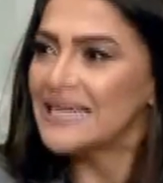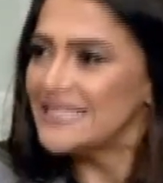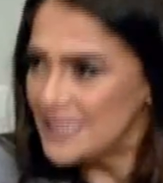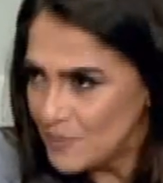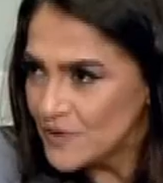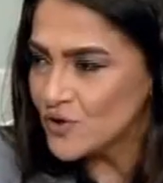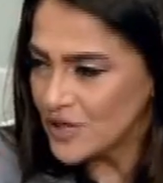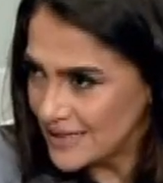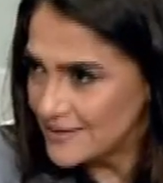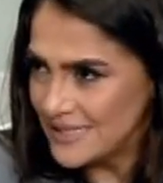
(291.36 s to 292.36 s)
على الديب
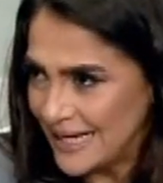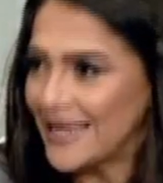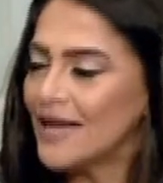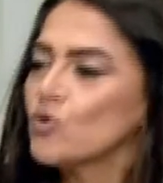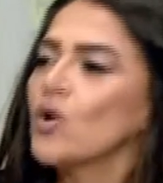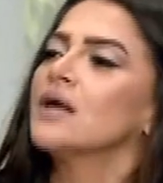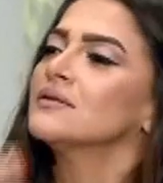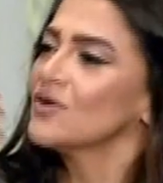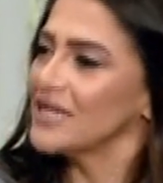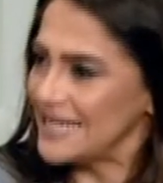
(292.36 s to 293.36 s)
انترنت دي يعني ادخل عن
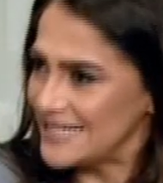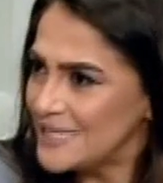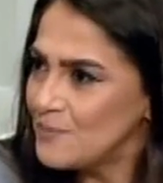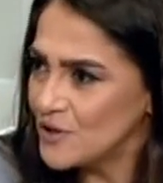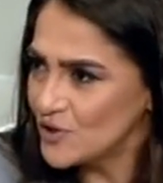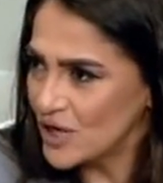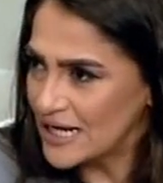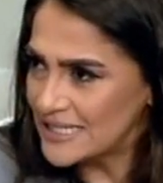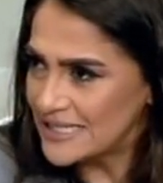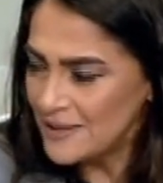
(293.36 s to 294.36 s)
طريق الديب
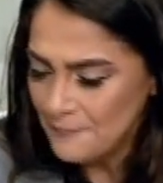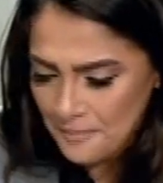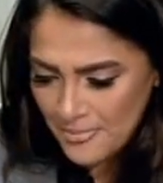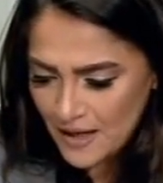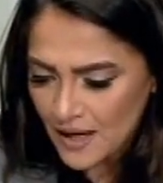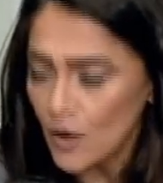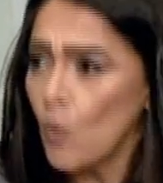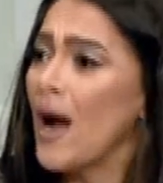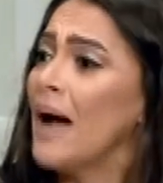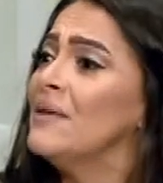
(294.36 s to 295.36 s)
انترنت دي هي هي
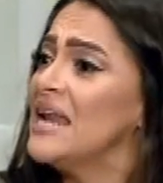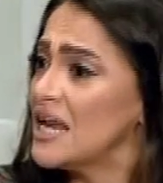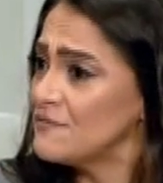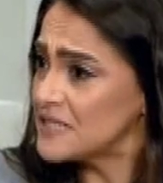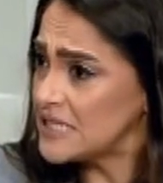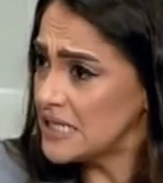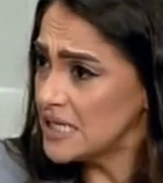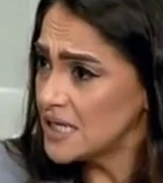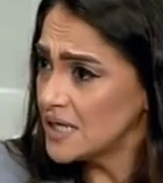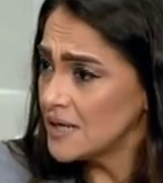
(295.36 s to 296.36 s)
هي, هي نفسي
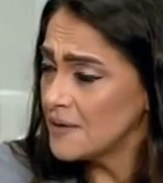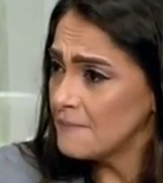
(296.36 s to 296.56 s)
الديب